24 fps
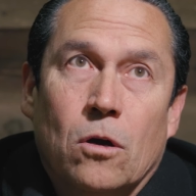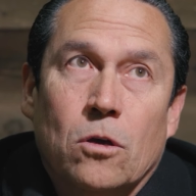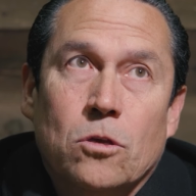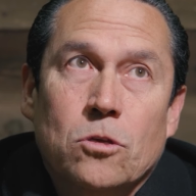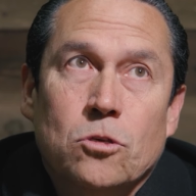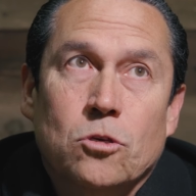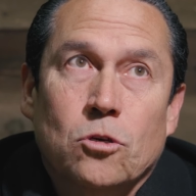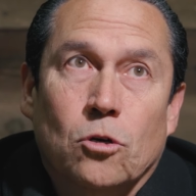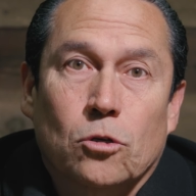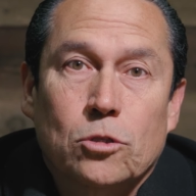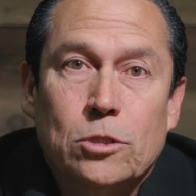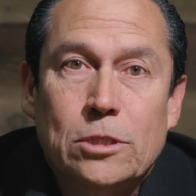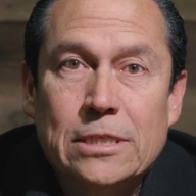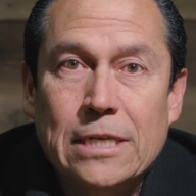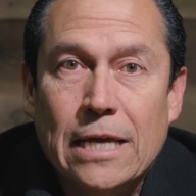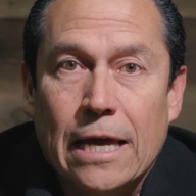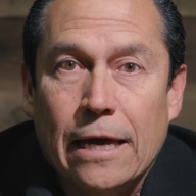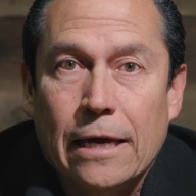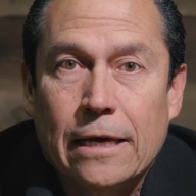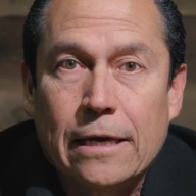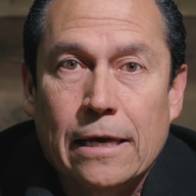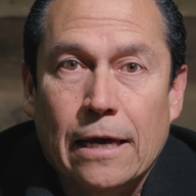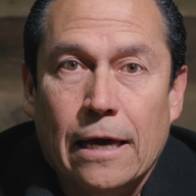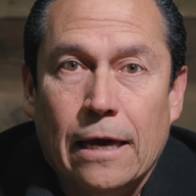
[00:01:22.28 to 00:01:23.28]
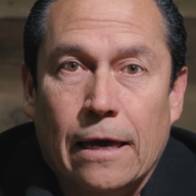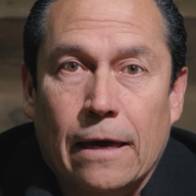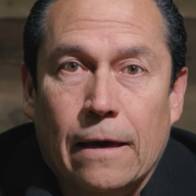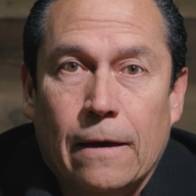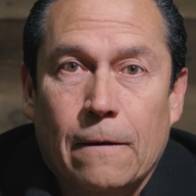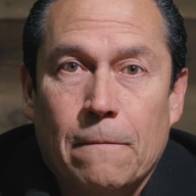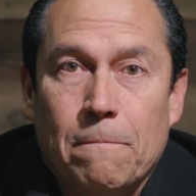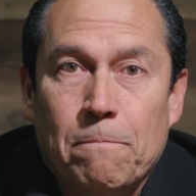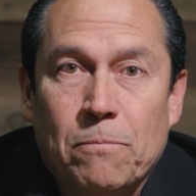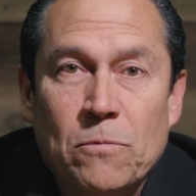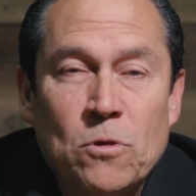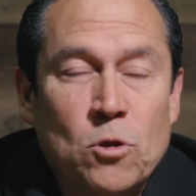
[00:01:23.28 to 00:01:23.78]
Yo sé
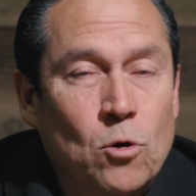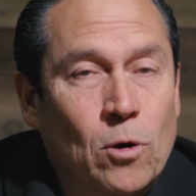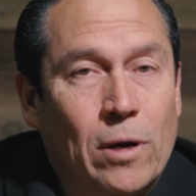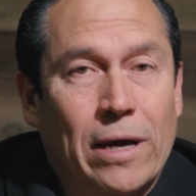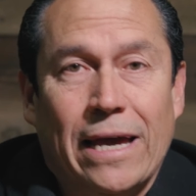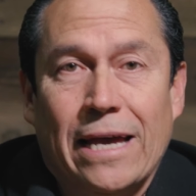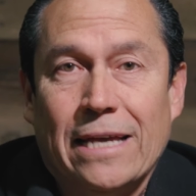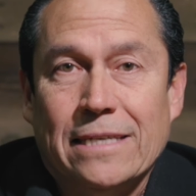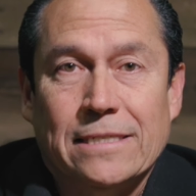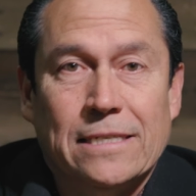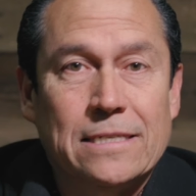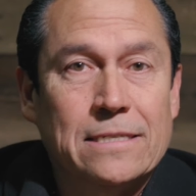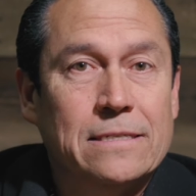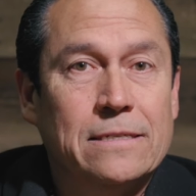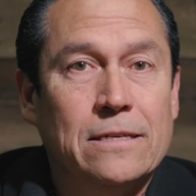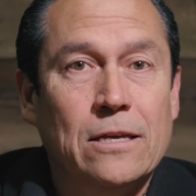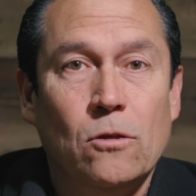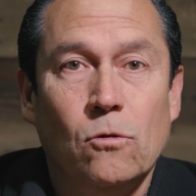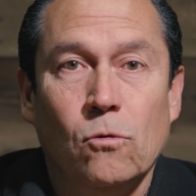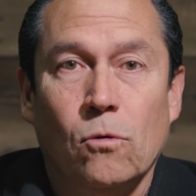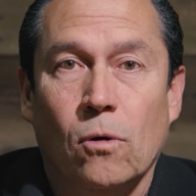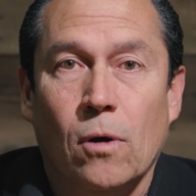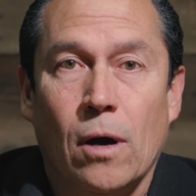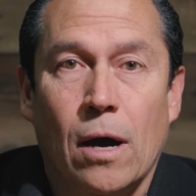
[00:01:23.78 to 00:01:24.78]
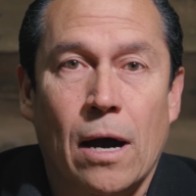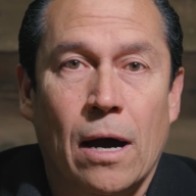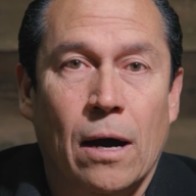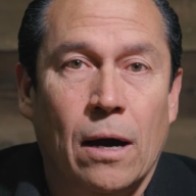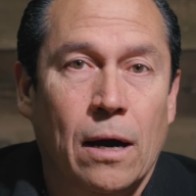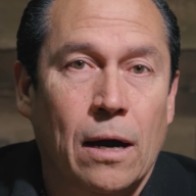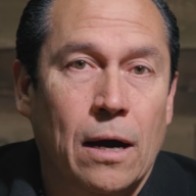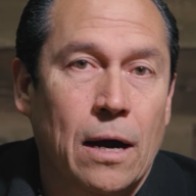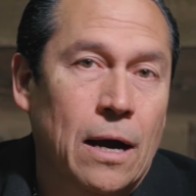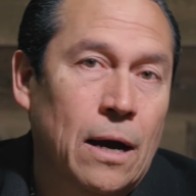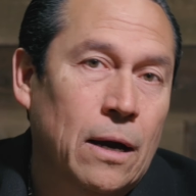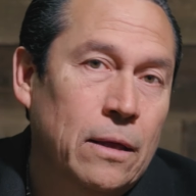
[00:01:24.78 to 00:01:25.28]
que yo he asistido
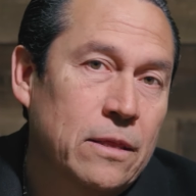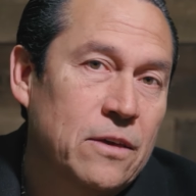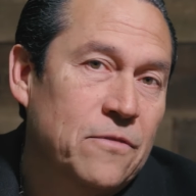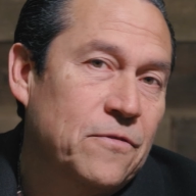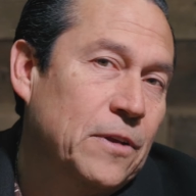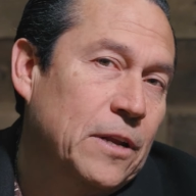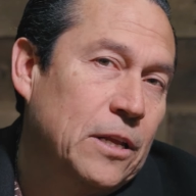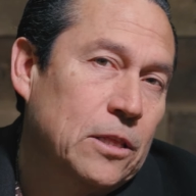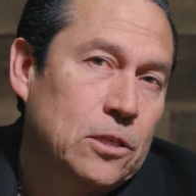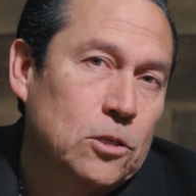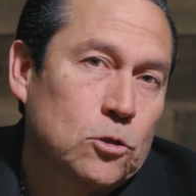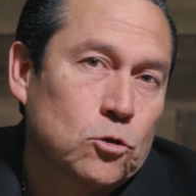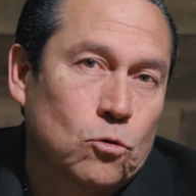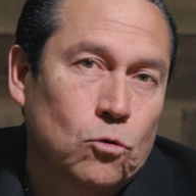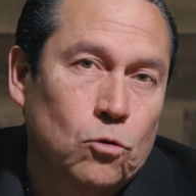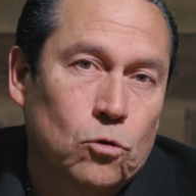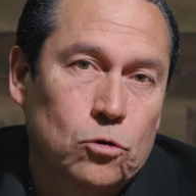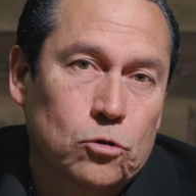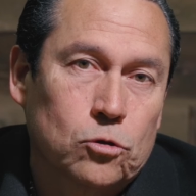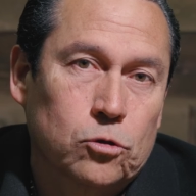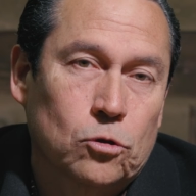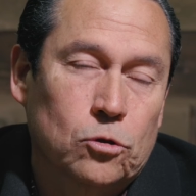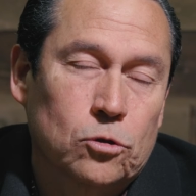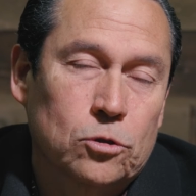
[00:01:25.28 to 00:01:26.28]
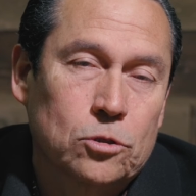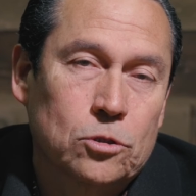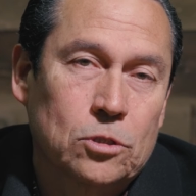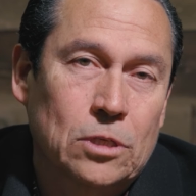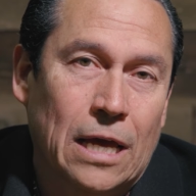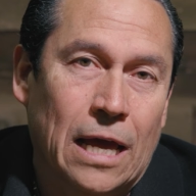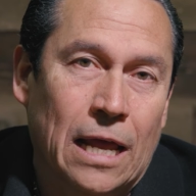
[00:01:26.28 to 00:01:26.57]
a, diferentes cursos.